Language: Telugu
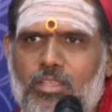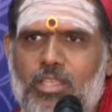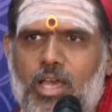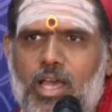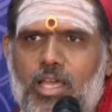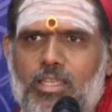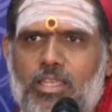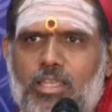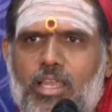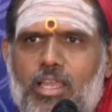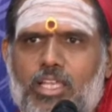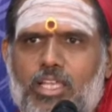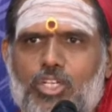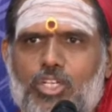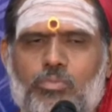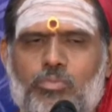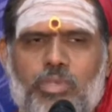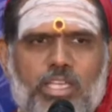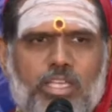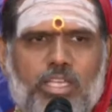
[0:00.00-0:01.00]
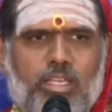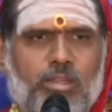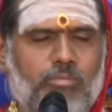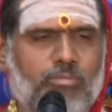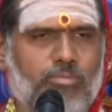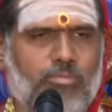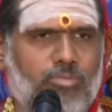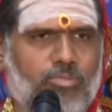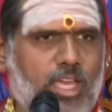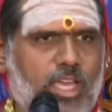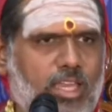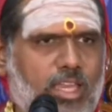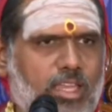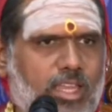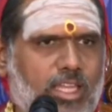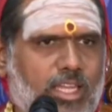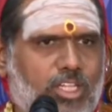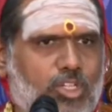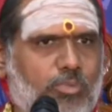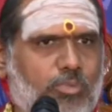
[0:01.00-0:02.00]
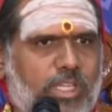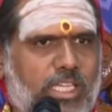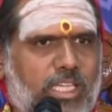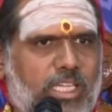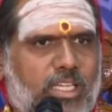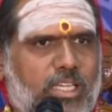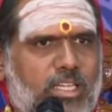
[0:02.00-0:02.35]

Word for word: ధాన్యలక్ష్మి ధైర్యలక్ష్మి